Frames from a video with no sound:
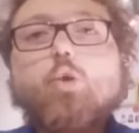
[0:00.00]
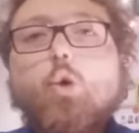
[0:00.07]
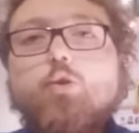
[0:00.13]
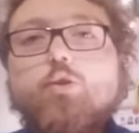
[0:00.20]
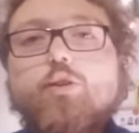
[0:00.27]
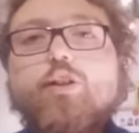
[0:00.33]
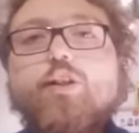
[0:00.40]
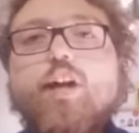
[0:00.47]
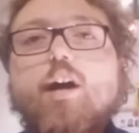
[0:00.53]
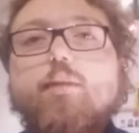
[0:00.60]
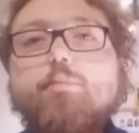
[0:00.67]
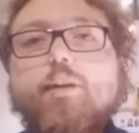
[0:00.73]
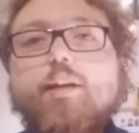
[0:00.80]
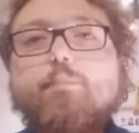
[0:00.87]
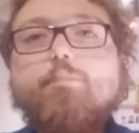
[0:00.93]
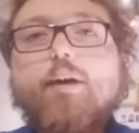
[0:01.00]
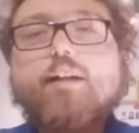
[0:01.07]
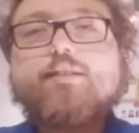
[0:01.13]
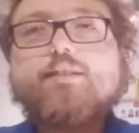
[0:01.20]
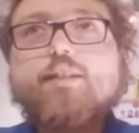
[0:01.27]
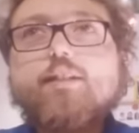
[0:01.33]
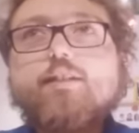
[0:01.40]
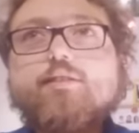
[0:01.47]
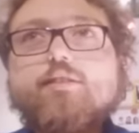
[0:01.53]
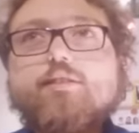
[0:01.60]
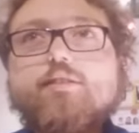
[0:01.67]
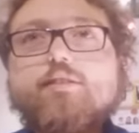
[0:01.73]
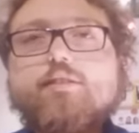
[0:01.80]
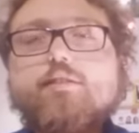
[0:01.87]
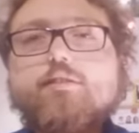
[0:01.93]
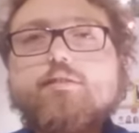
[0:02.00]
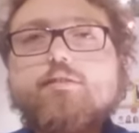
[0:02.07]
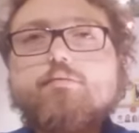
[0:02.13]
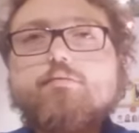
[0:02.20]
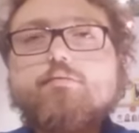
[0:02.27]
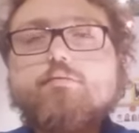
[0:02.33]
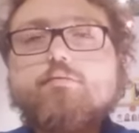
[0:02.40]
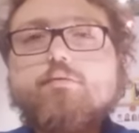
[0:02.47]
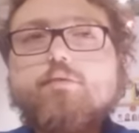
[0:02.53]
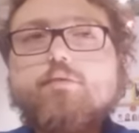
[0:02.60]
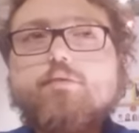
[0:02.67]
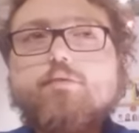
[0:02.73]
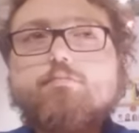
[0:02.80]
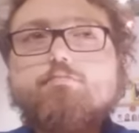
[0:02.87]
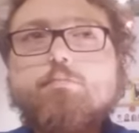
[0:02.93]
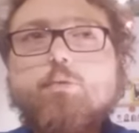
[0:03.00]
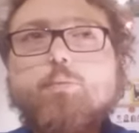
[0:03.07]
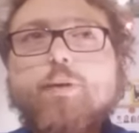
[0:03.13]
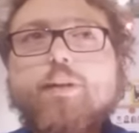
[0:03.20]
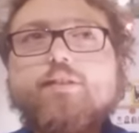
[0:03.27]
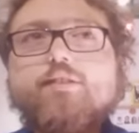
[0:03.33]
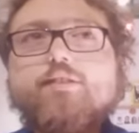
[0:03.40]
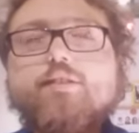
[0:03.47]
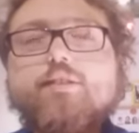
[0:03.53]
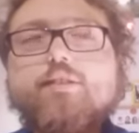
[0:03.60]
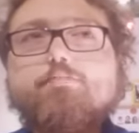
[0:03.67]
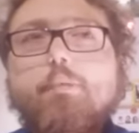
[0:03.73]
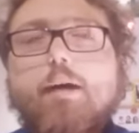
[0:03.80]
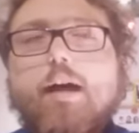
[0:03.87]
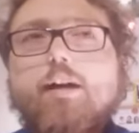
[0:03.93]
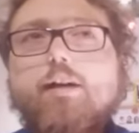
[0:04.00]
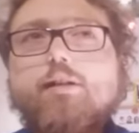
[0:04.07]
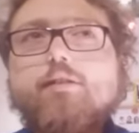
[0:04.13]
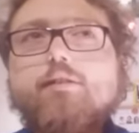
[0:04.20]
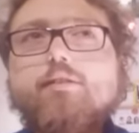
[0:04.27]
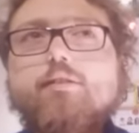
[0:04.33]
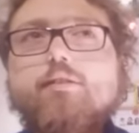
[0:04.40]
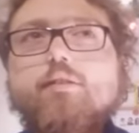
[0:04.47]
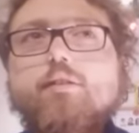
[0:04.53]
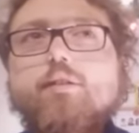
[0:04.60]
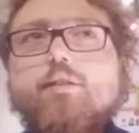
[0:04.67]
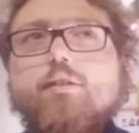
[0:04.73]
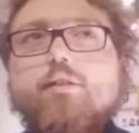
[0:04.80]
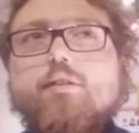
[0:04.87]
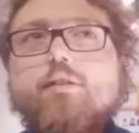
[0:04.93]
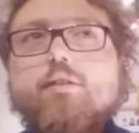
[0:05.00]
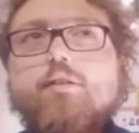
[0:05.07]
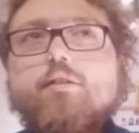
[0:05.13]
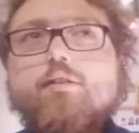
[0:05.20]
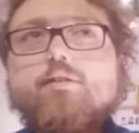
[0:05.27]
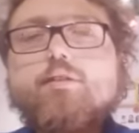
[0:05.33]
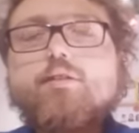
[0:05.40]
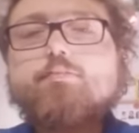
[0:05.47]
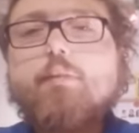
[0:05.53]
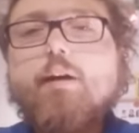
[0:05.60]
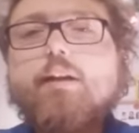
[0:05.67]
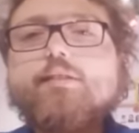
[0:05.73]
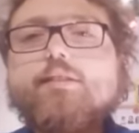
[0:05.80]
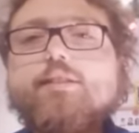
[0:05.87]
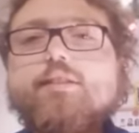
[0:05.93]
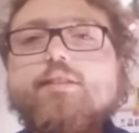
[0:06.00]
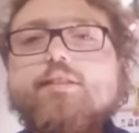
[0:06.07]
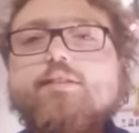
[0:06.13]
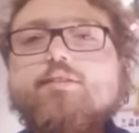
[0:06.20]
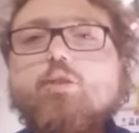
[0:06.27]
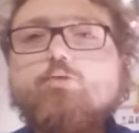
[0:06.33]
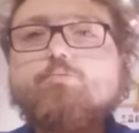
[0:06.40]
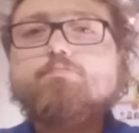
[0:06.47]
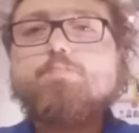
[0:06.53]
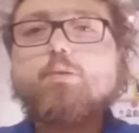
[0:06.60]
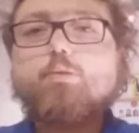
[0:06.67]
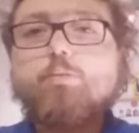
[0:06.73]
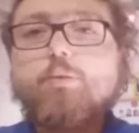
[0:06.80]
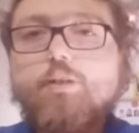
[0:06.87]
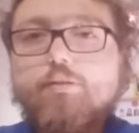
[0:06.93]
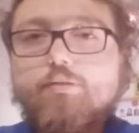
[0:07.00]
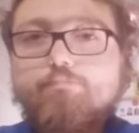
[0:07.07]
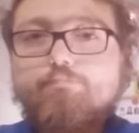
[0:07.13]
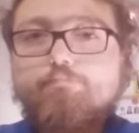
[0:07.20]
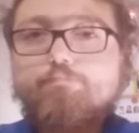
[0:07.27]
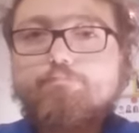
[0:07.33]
Doch, ich habe gebastelt. Moment, das war, das war eine Sonnenblume.